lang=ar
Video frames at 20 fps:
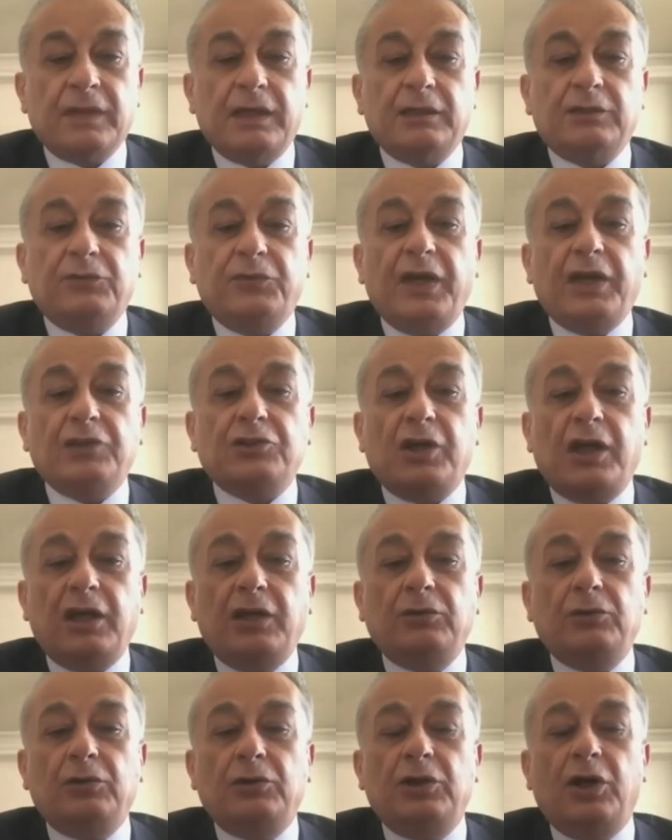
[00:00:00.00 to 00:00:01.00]
تفاجئ
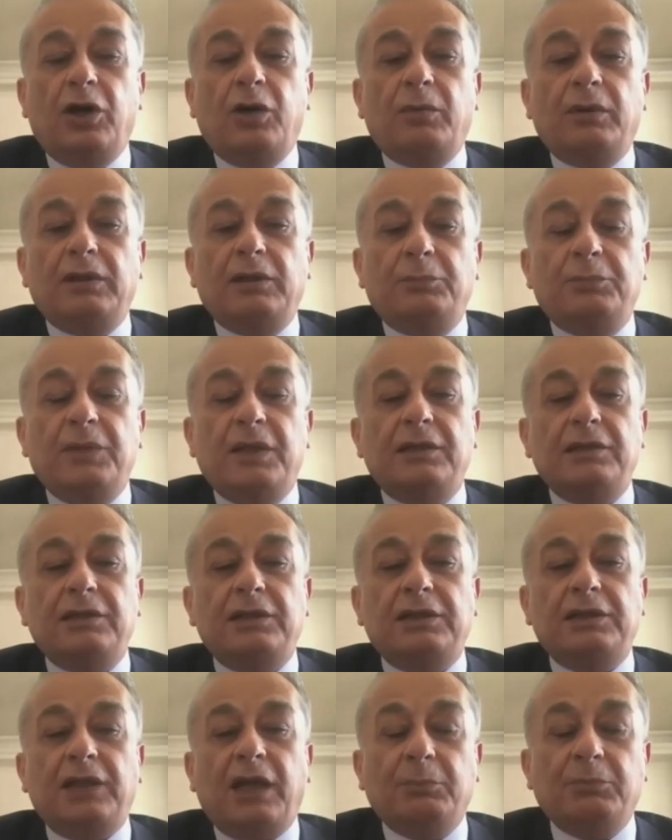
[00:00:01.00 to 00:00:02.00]
انه اليوم
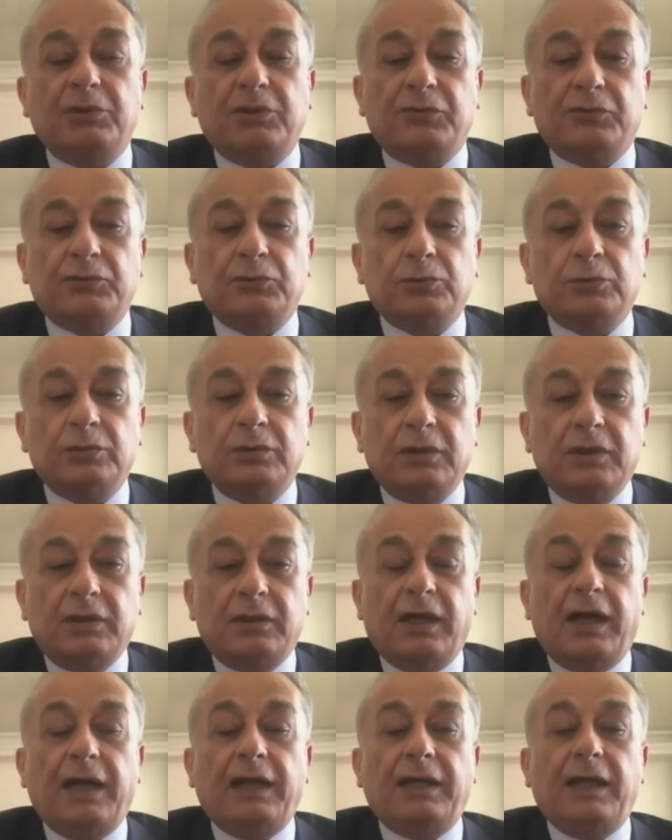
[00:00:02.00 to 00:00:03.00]
اللبنانيين عم يرفضوه
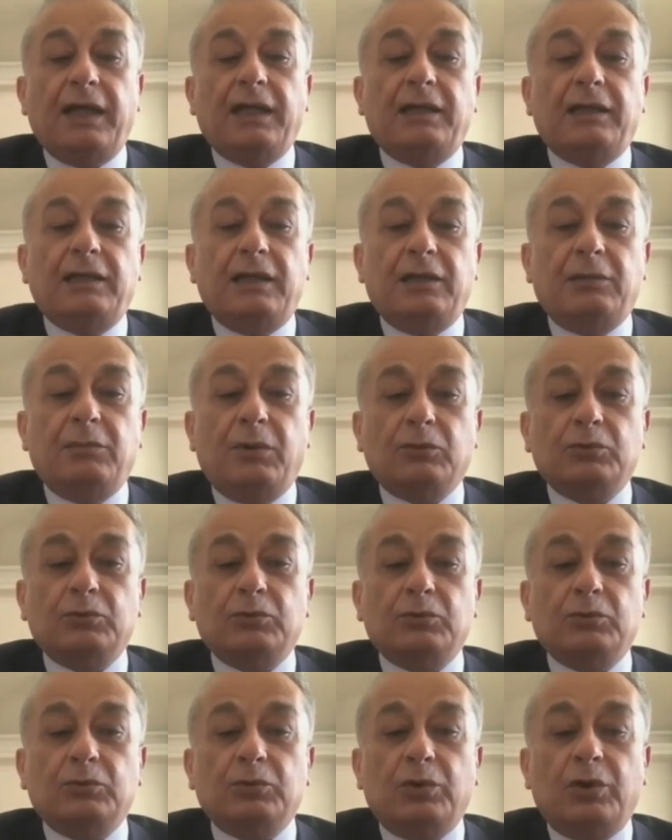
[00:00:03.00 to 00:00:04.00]
هلا
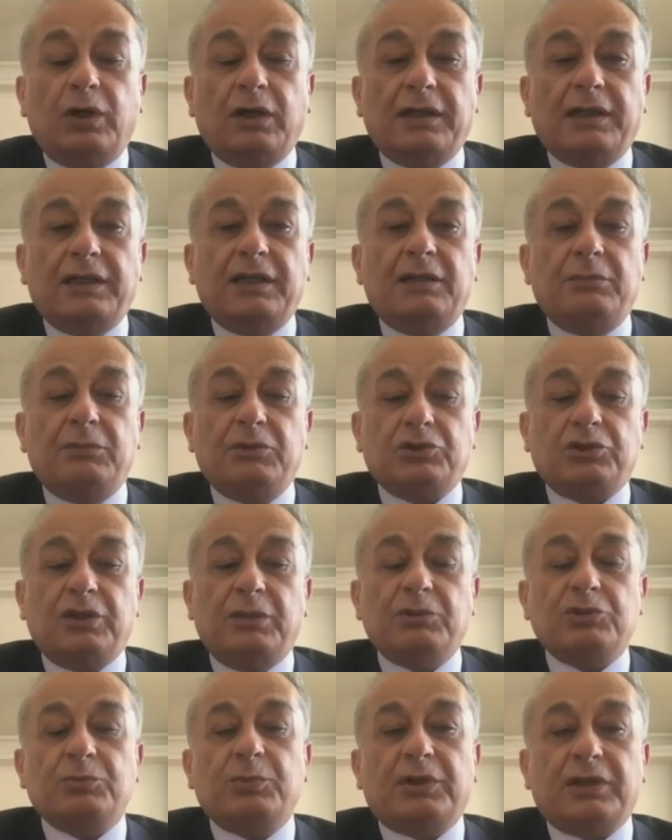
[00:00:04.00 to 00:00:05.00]
الموضوع يعني
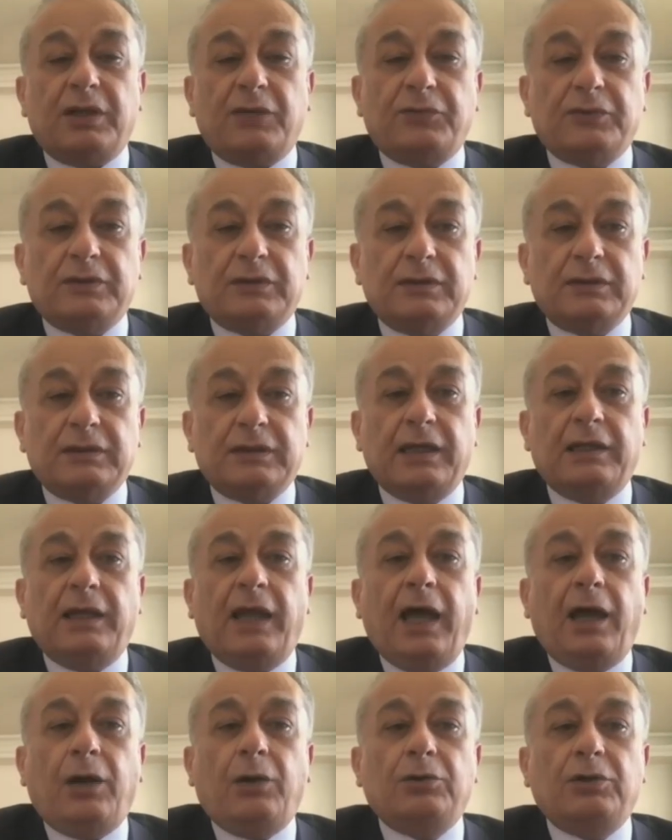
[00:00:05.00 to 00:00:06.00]
المشكله مش بالرفض كان
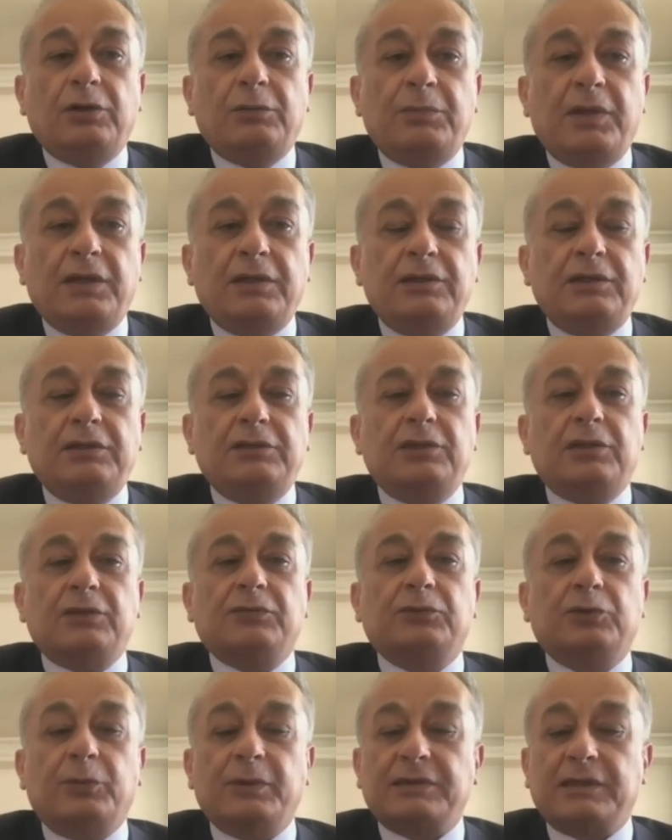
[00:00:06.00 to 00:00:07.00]
حقهم اللبنانيين
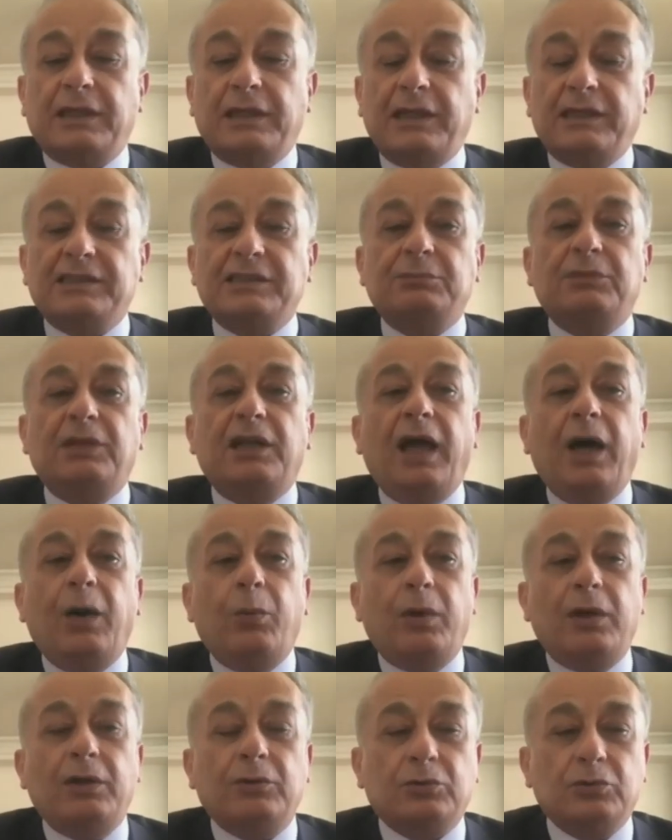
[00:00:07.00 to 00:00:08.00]
يرفضوا بس كان لازم من
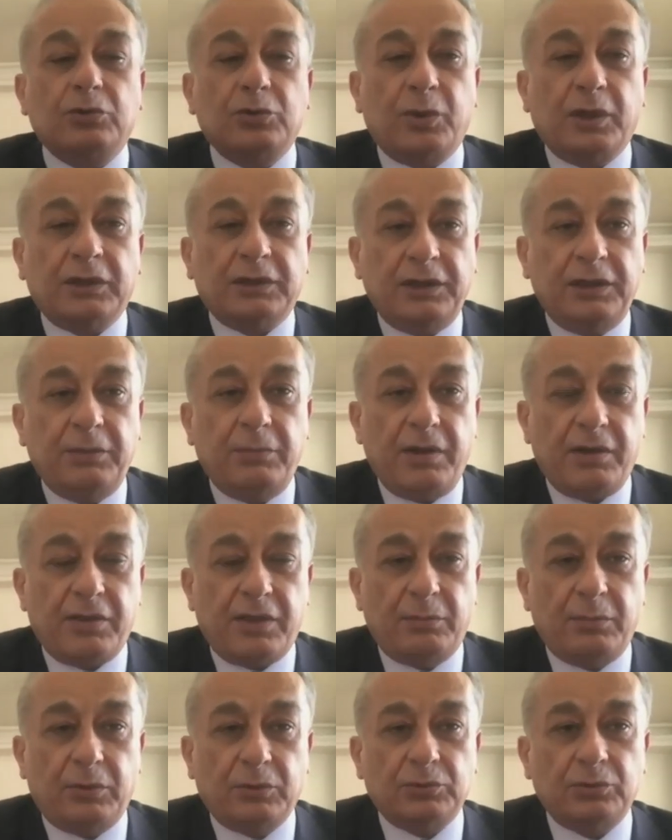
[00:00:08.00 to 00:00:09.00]
الاول يكونوا واضحين بهذا
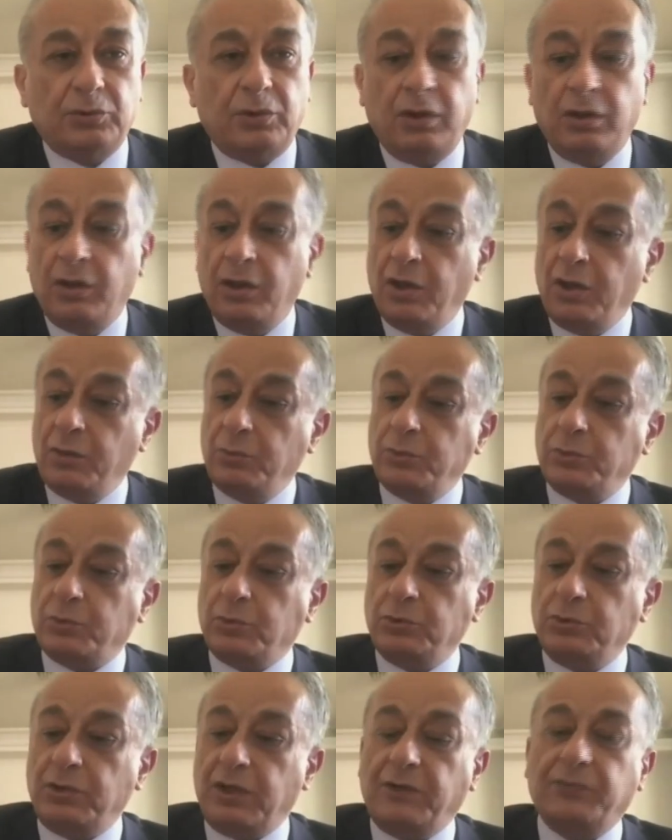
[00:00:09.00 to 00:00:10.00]
الموضوع
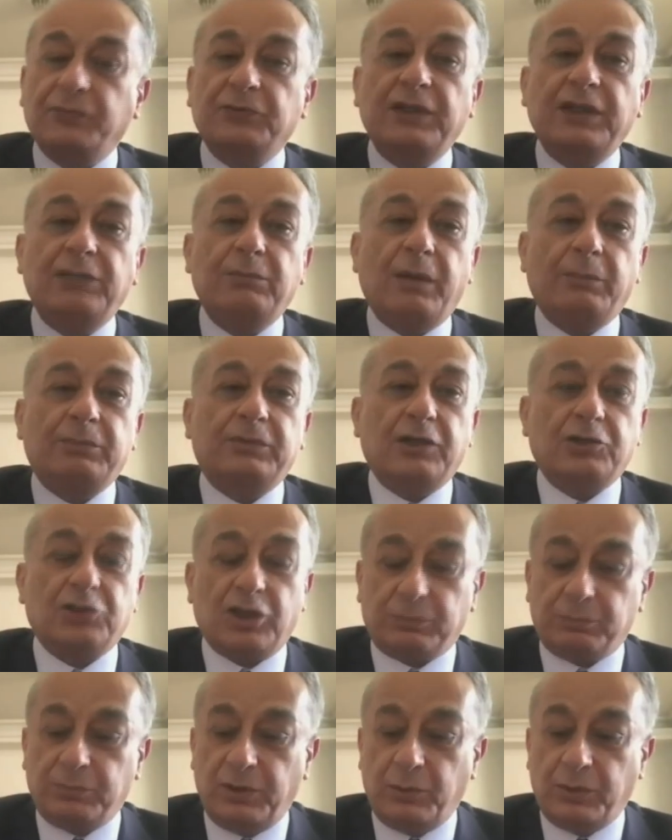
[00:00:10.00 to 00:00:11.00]
ويكونوا رافضين مبدا
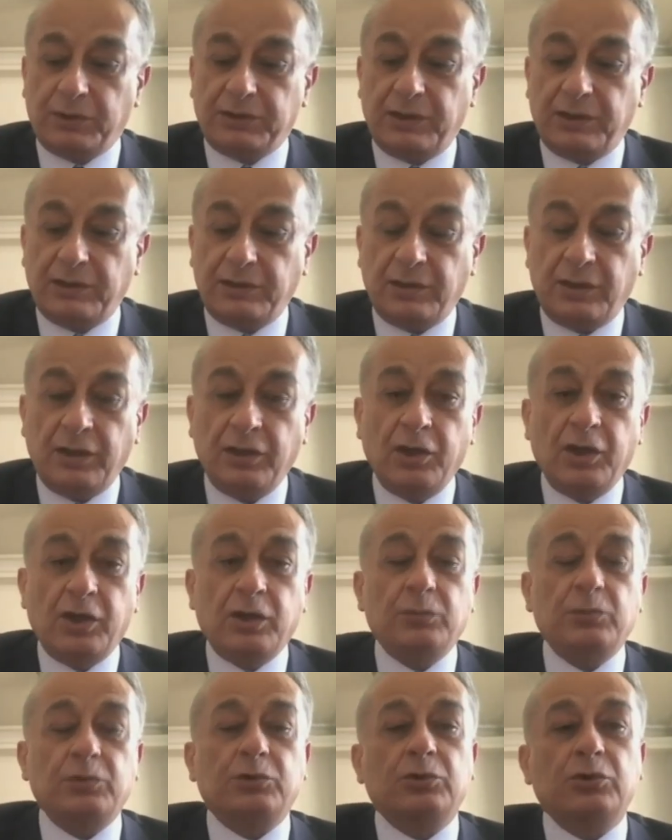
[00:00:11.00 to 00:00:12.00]
شطب الودائع
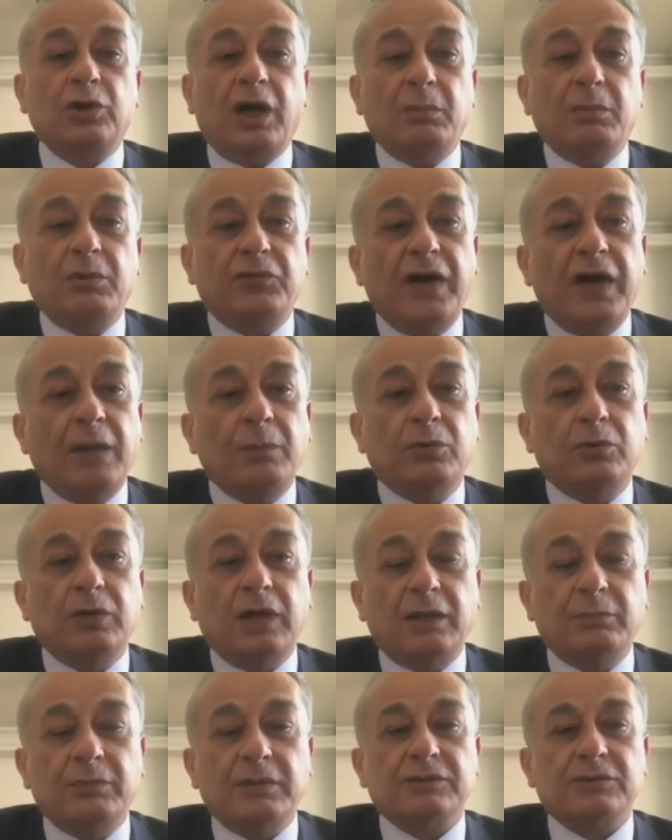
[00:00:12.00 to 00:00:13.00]
ويكونوا عم
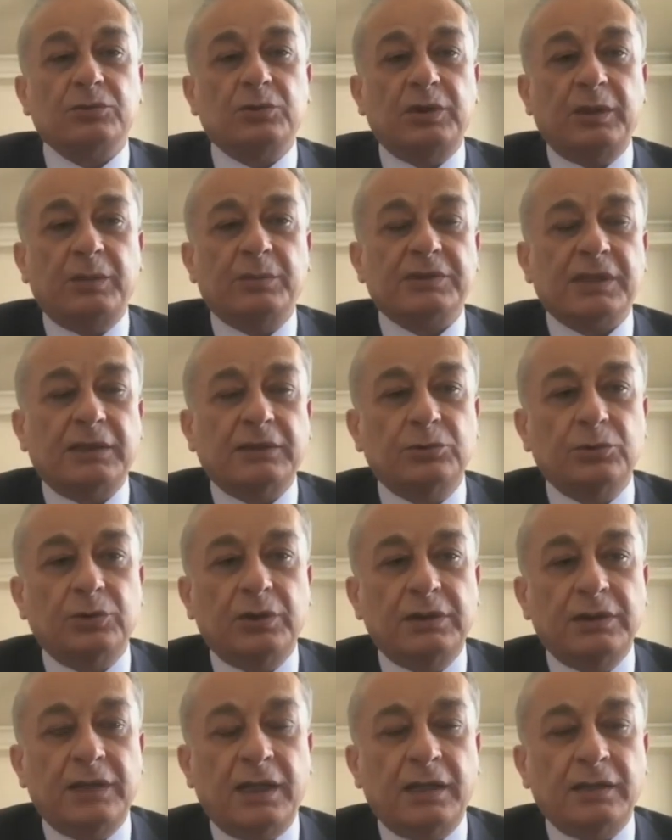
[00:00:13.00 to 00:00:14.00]
بيفهموا المسؤولين بصندوق
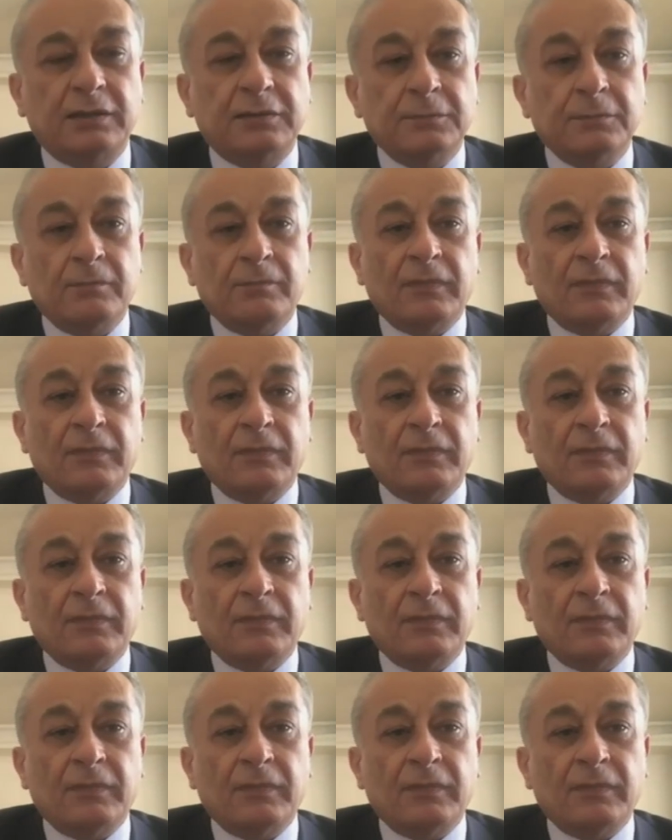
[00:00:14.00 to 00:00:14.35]
النقد